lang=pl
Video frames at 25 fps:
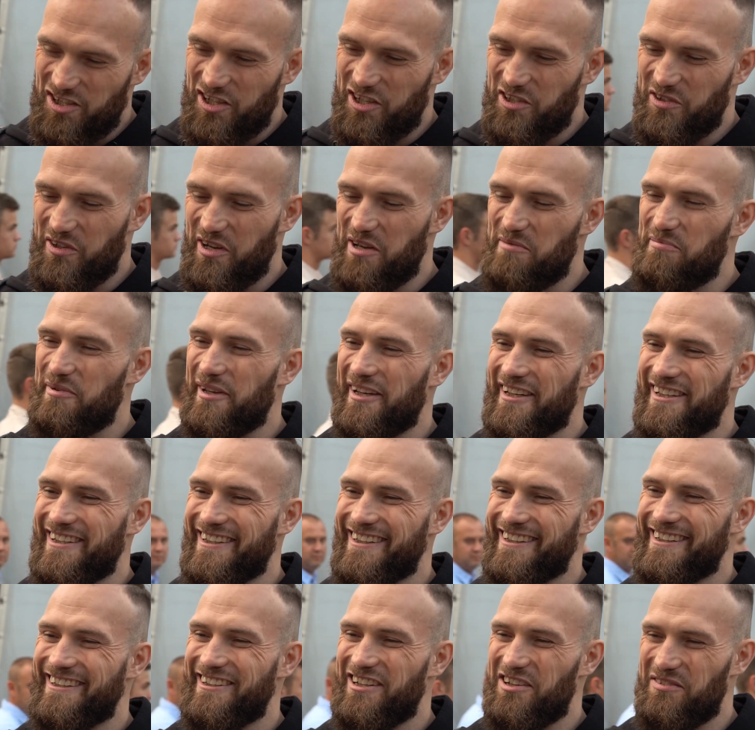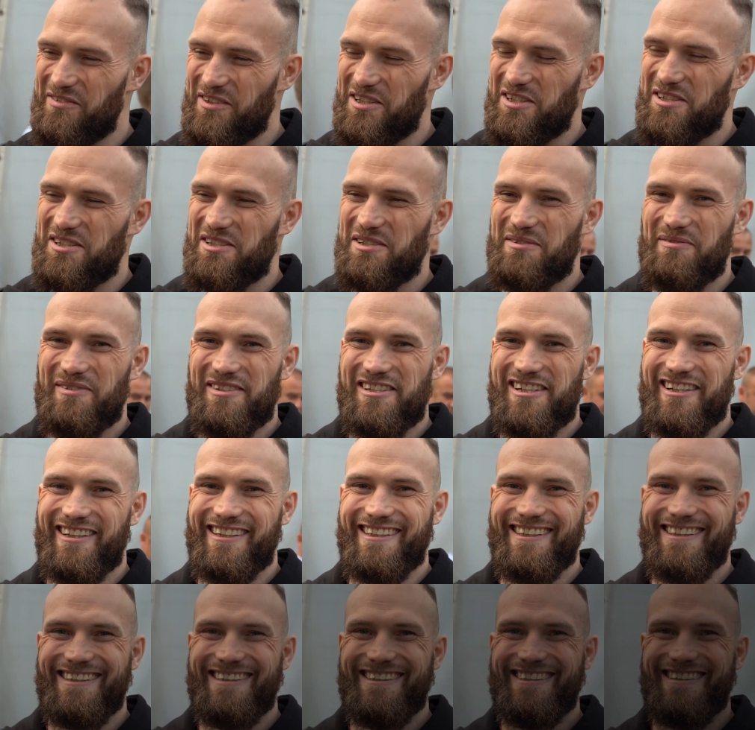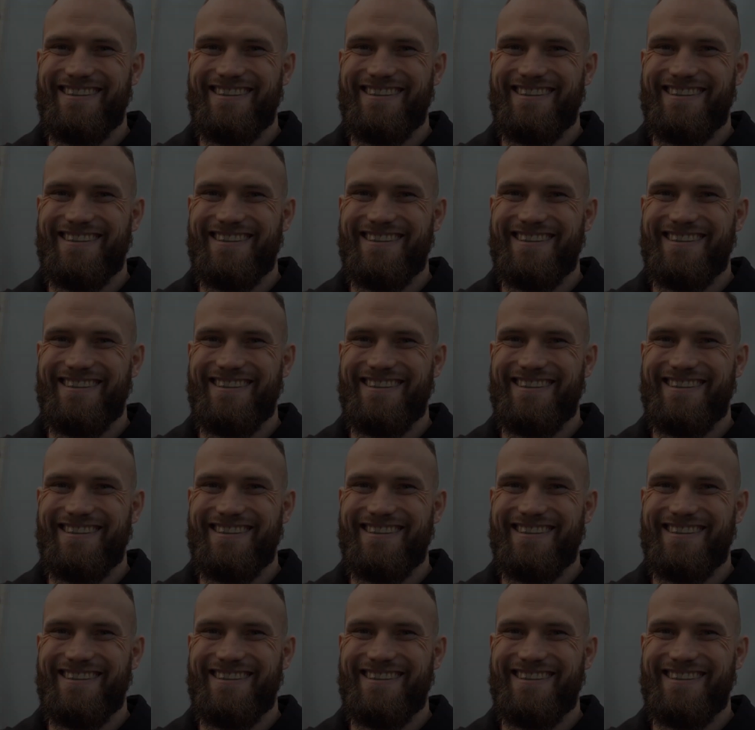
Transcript: Dziękuję pięknie. Również do zobaczenia.